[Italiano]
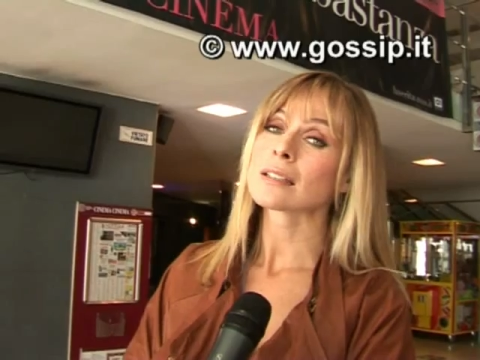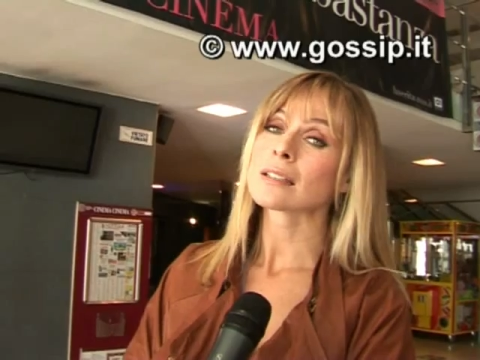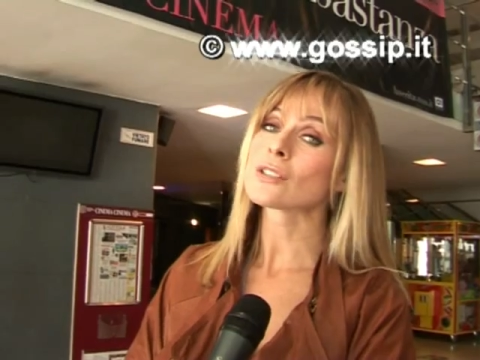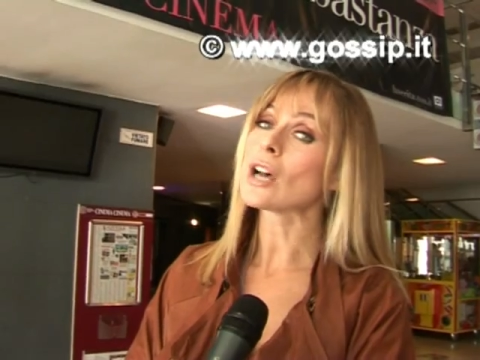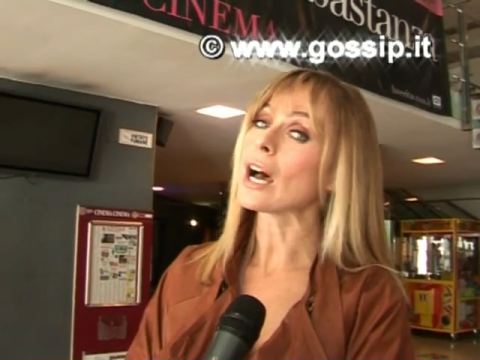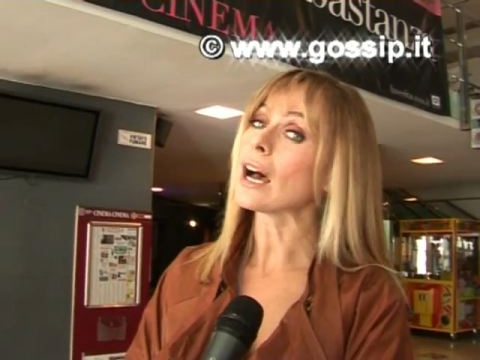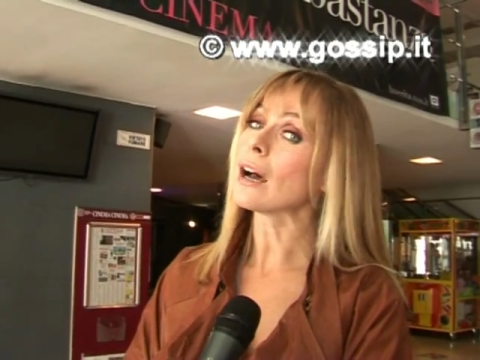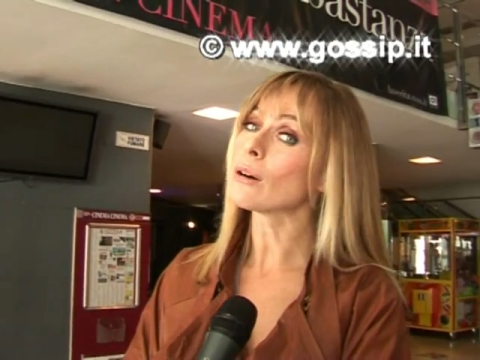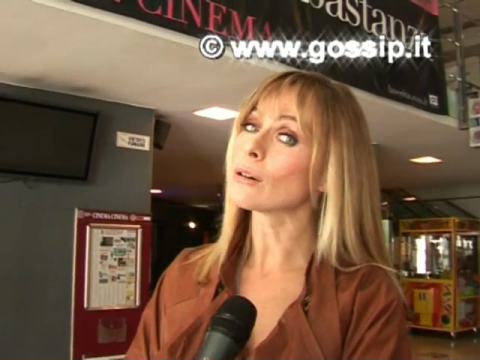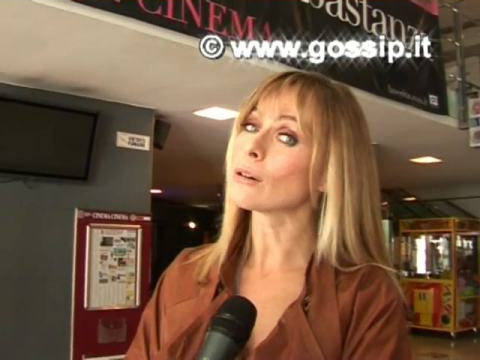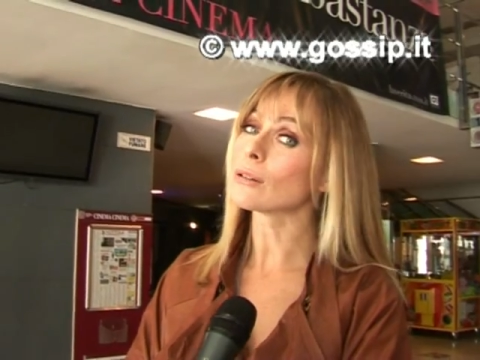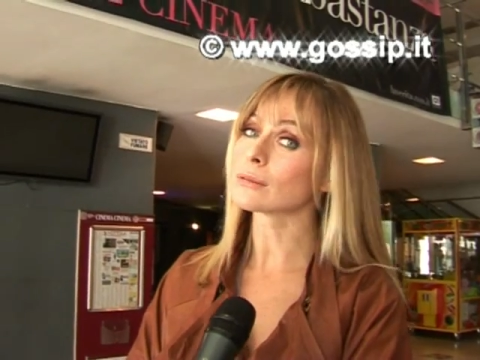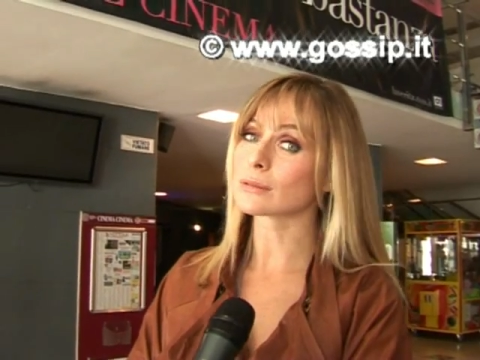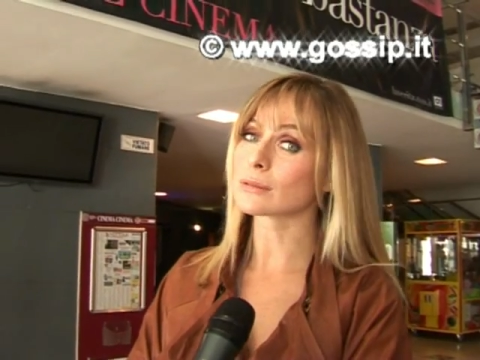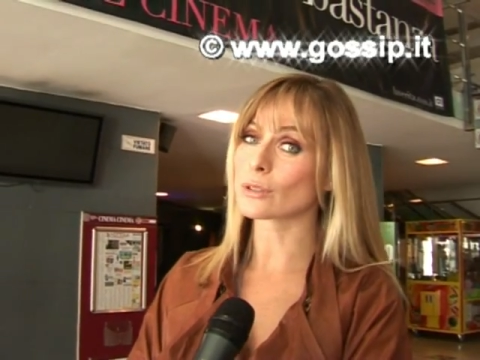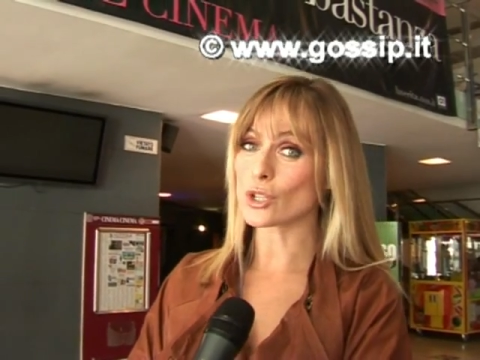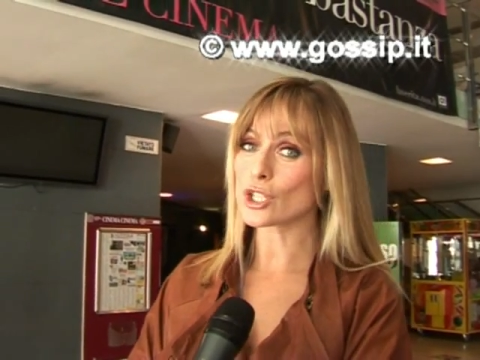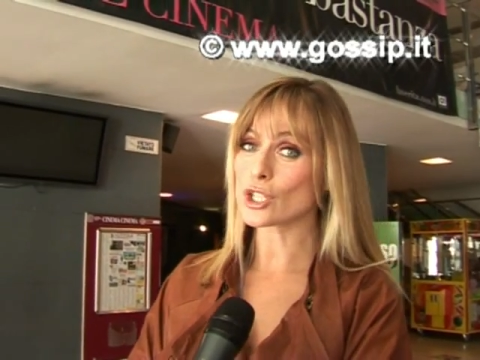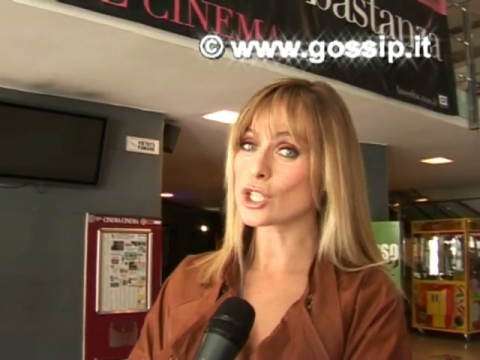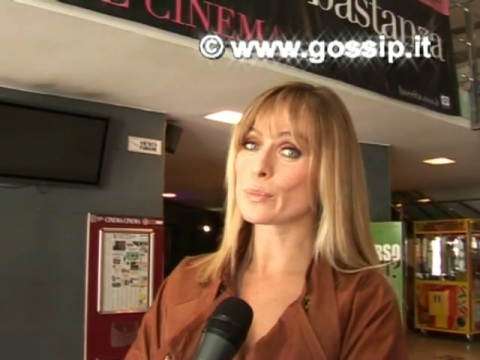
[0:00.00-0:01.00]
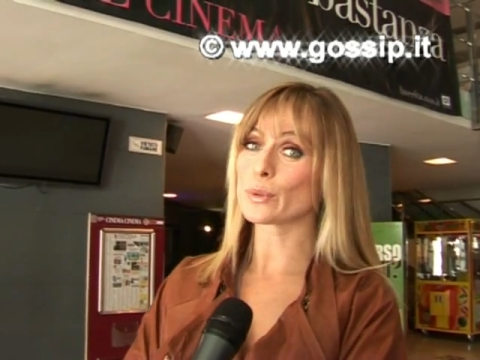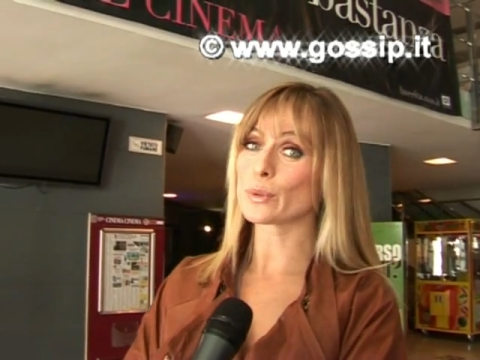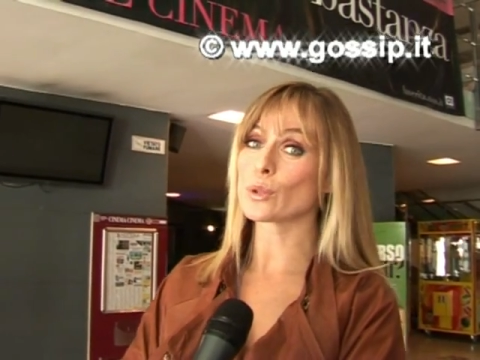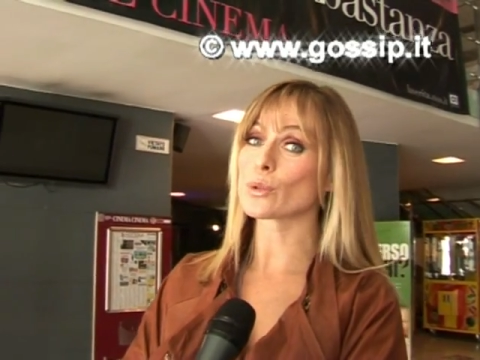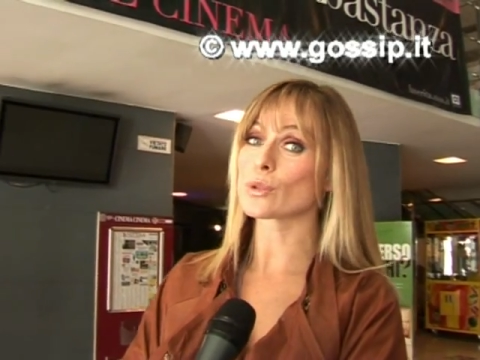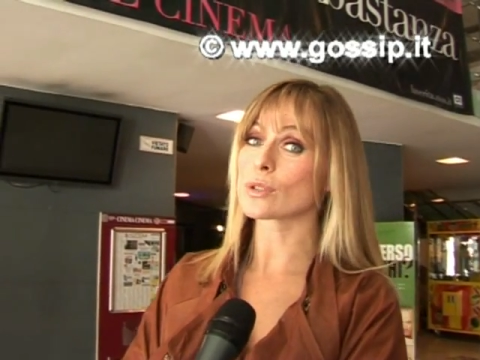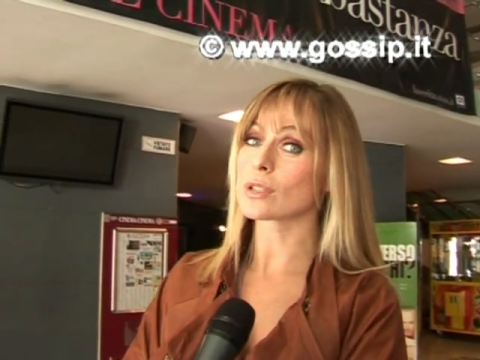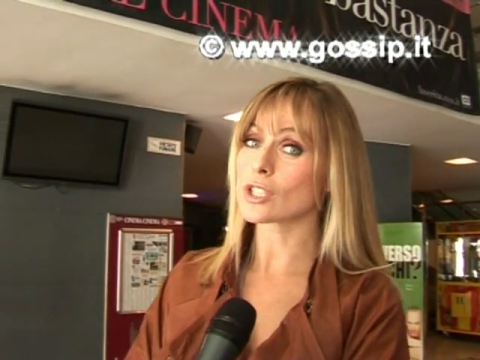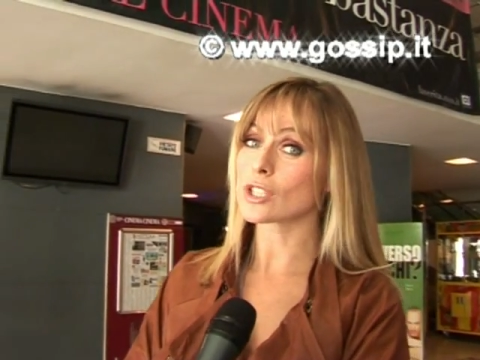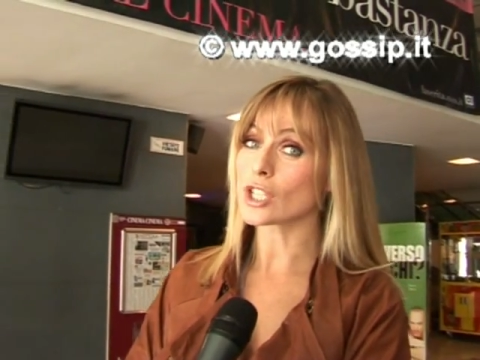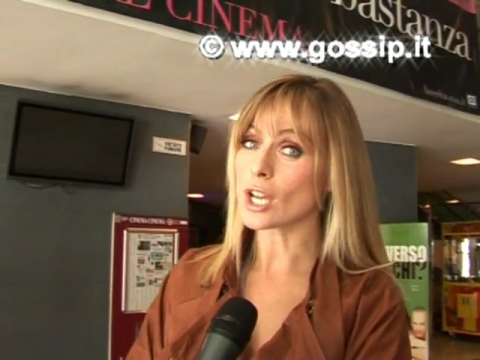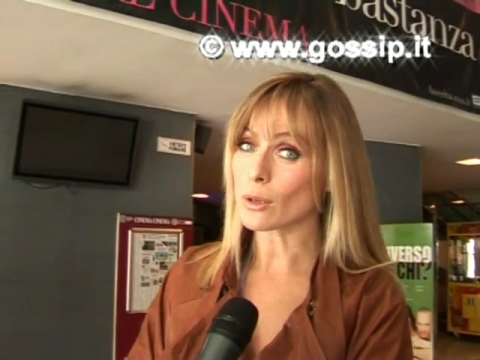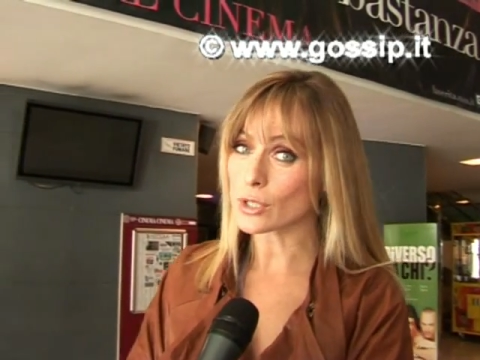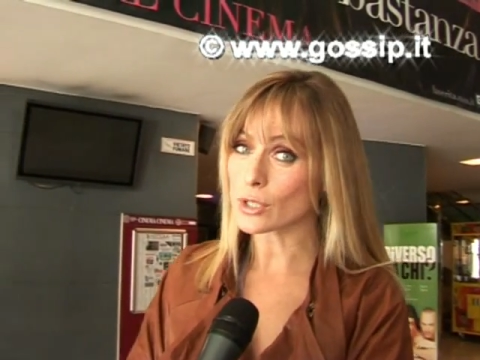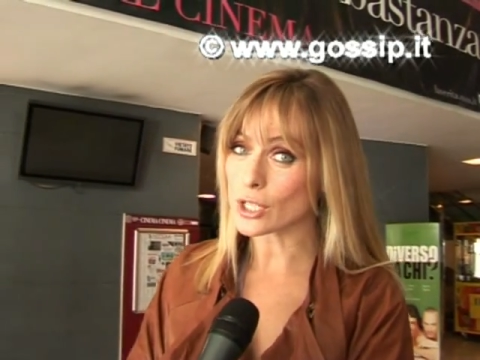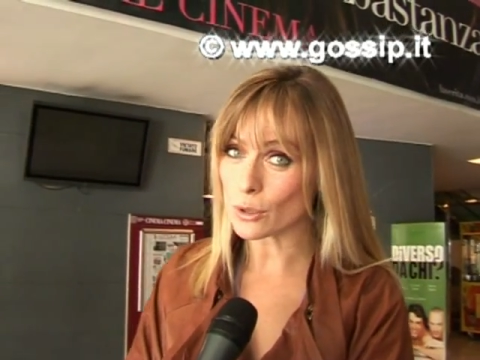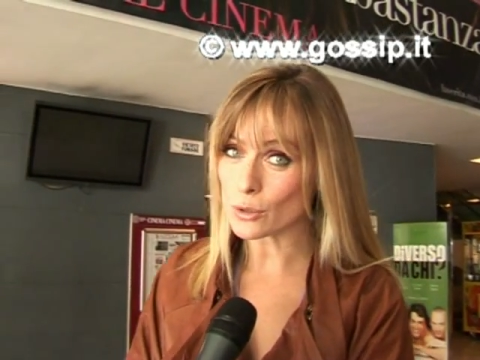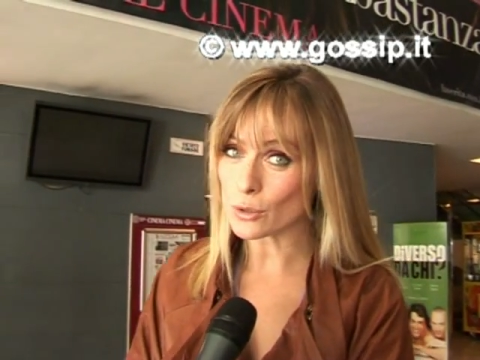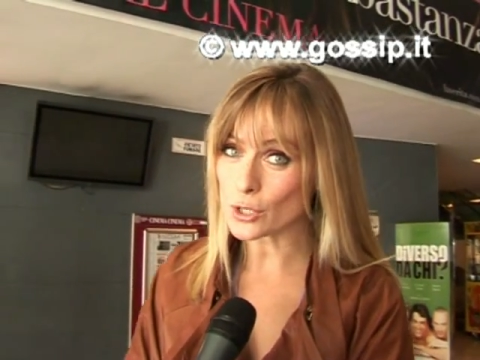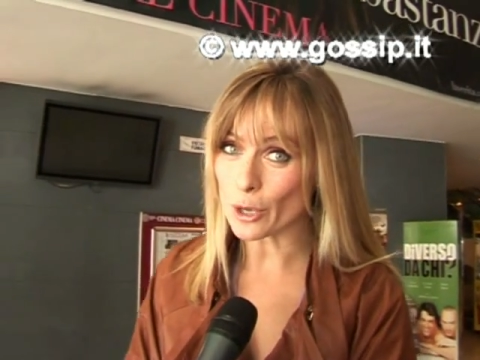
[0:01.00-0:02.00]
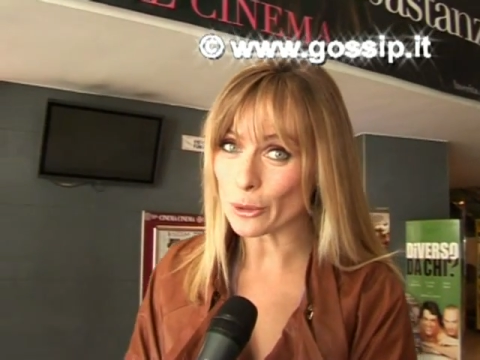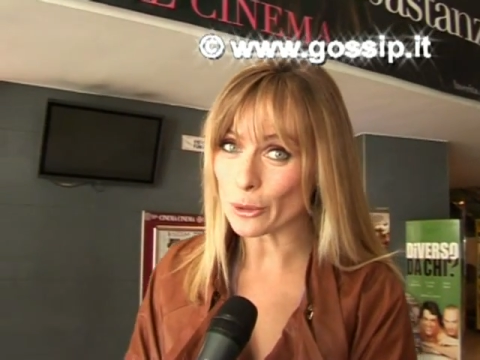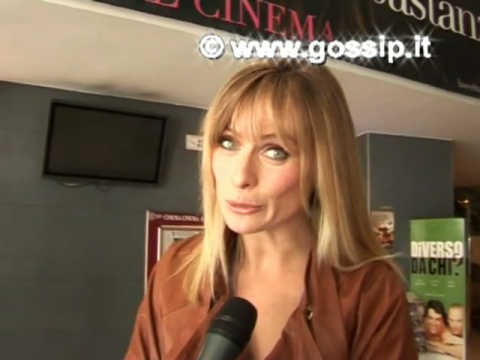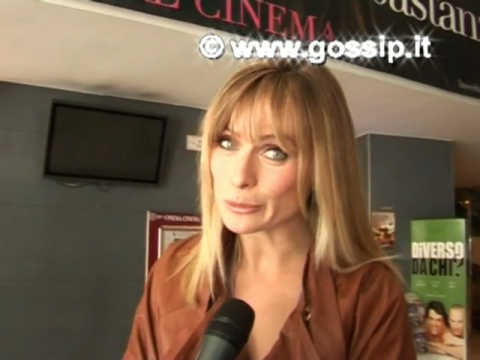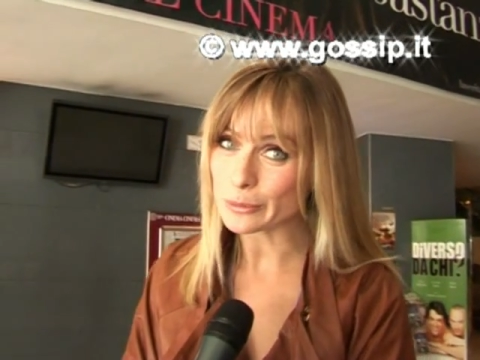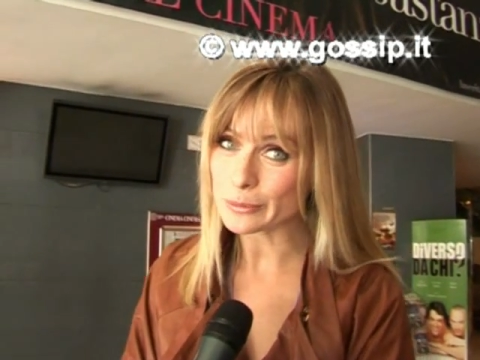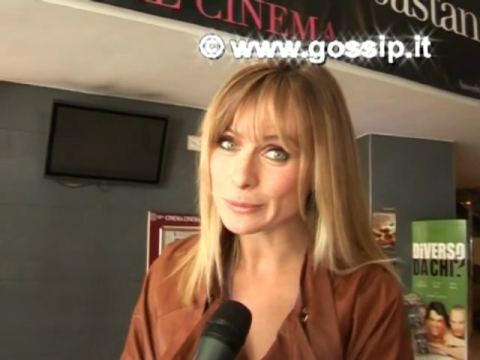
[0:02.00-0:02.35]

Ciao Gossip News, ciao ciao ciao.